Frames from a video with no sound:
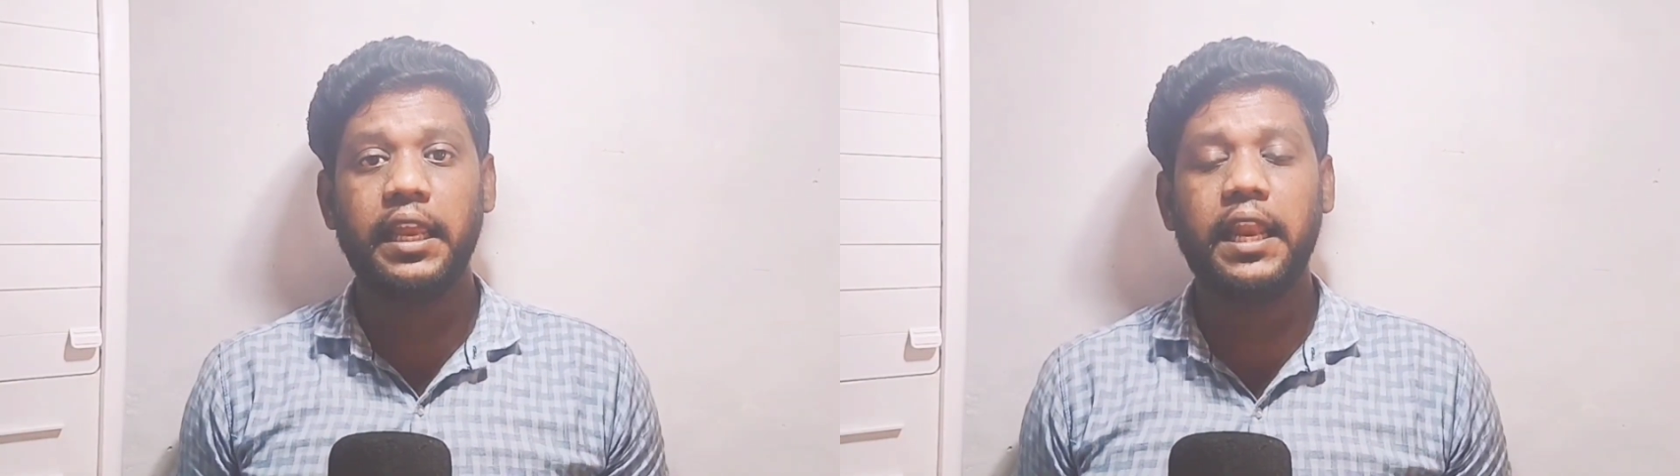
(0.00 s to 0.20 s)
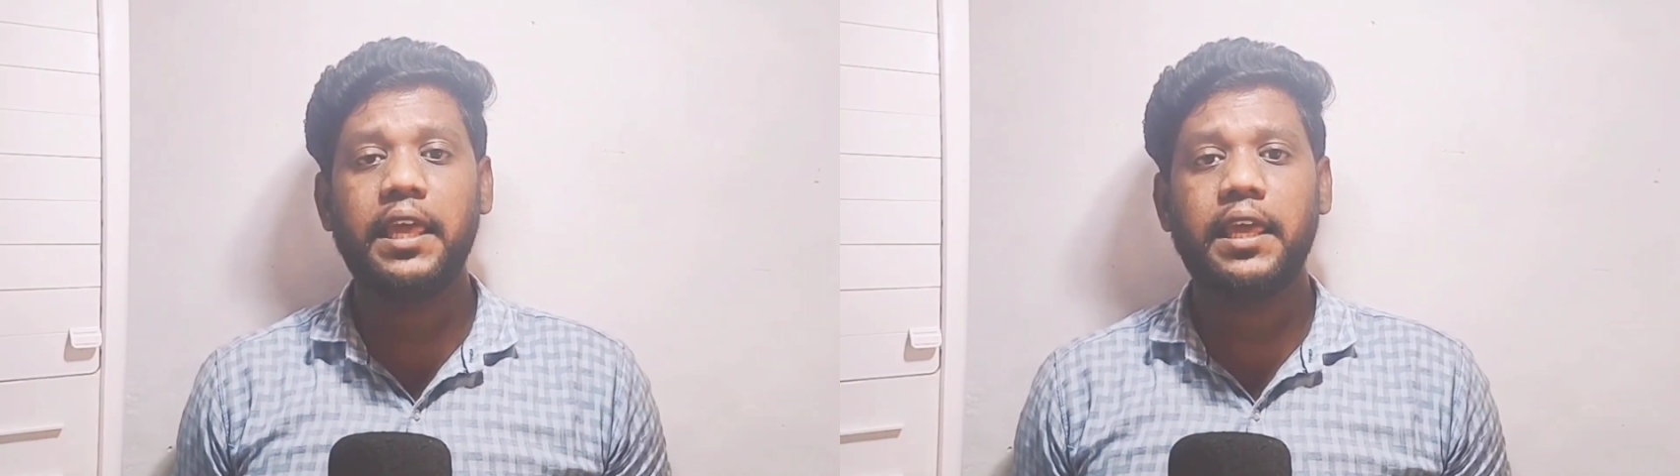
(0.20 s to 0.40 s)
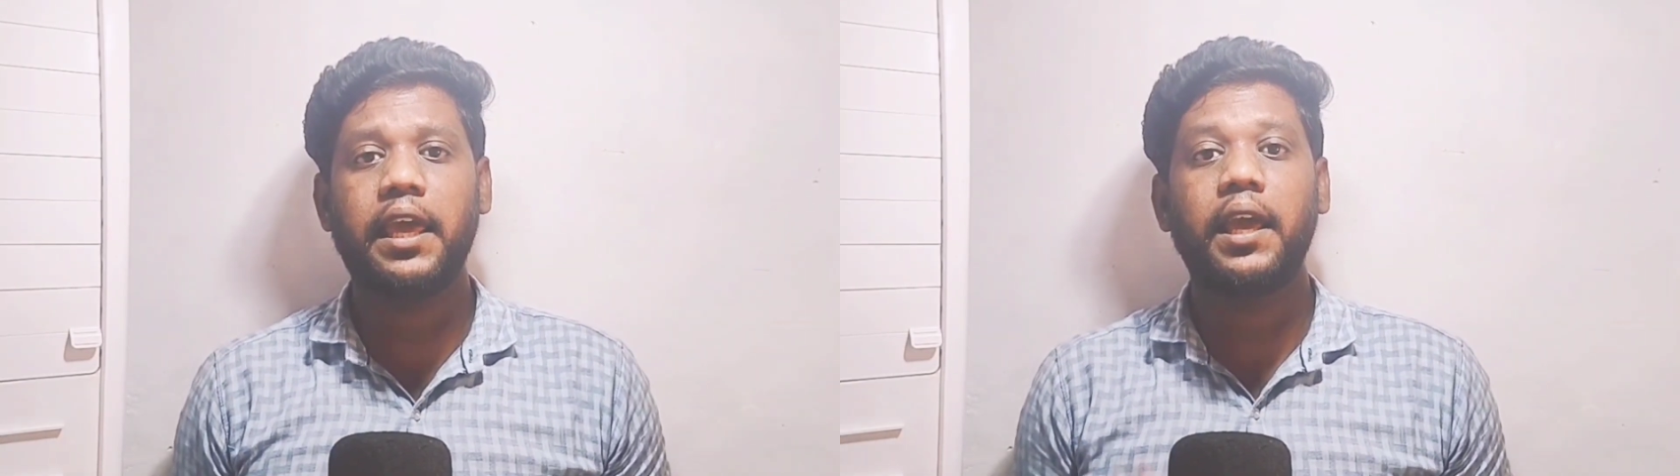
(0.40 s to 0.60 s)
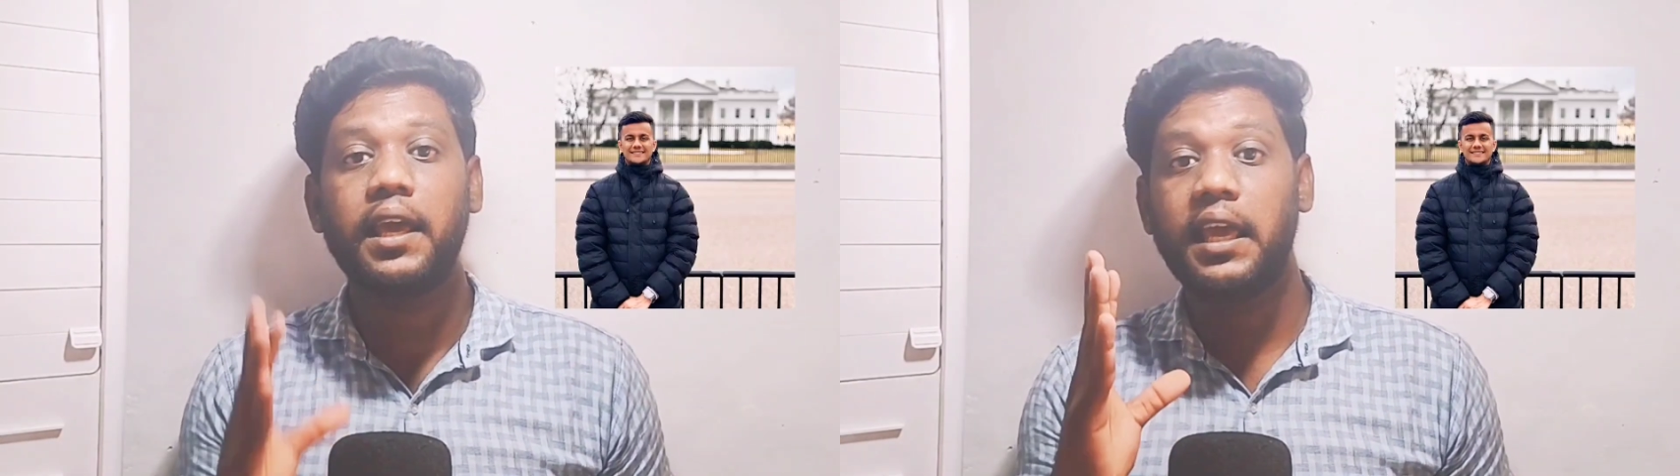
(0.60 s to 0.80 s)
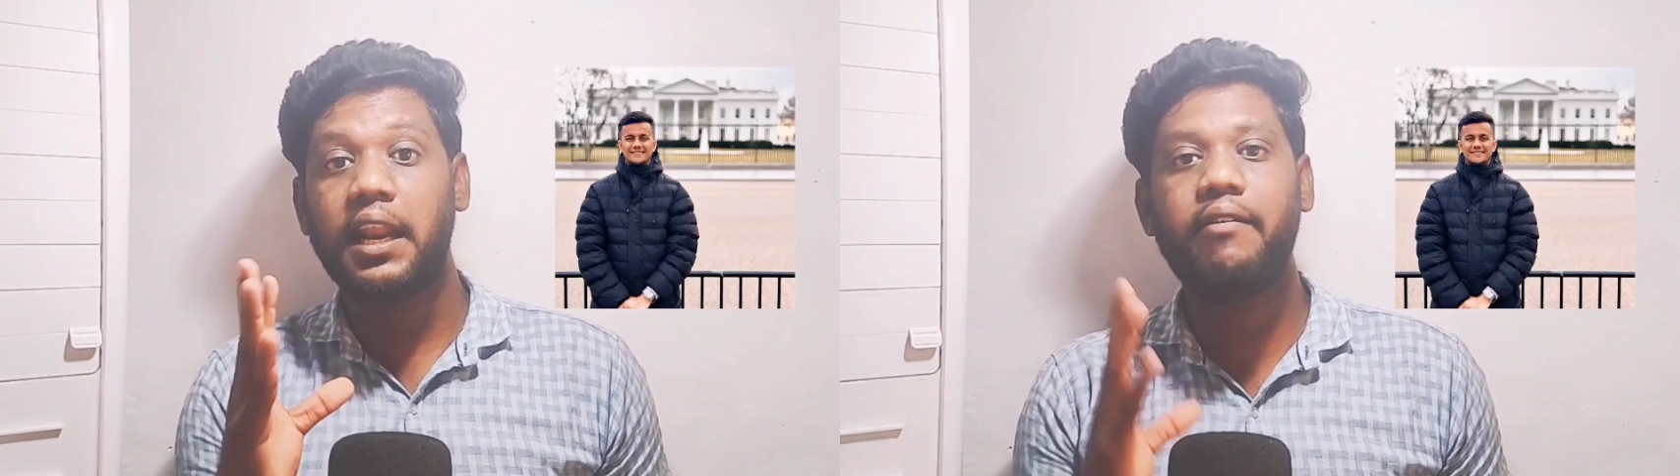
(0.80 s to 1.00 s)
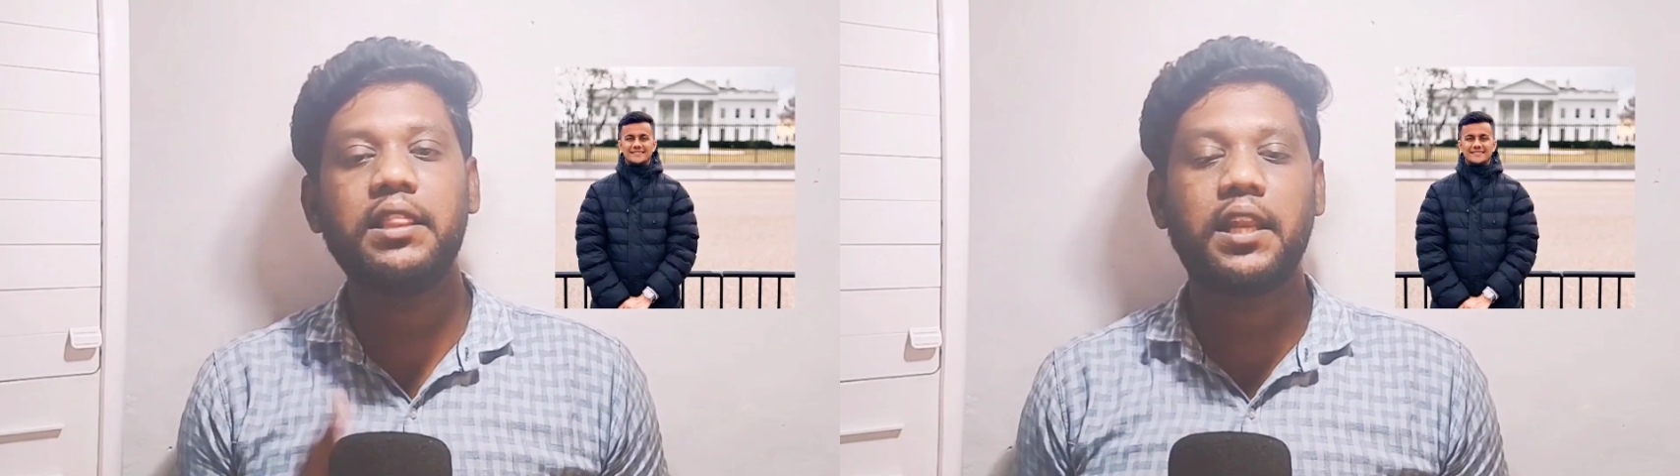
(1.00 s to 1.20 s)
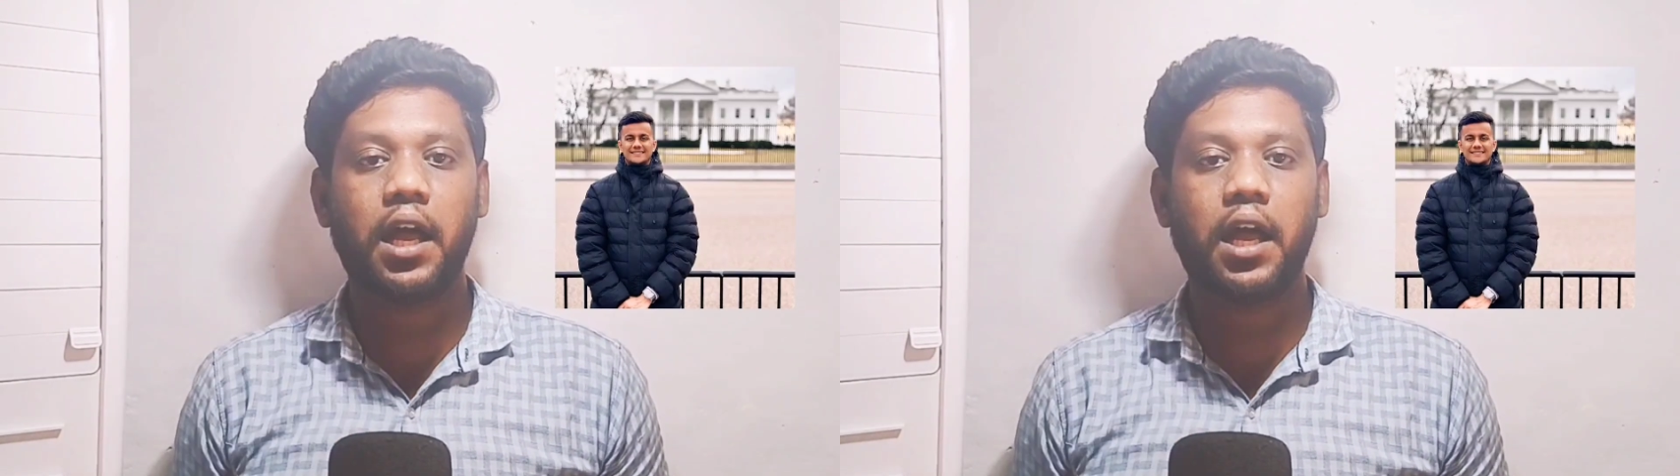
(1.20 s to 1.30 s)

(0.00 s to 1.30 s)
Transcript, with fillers: இன்னைக்கு இருபத்தி